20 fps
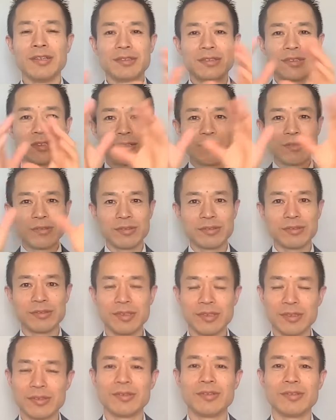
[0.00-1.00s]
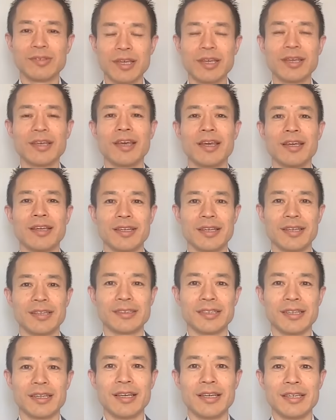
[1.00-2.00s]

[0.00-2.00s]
それが本当にこうね、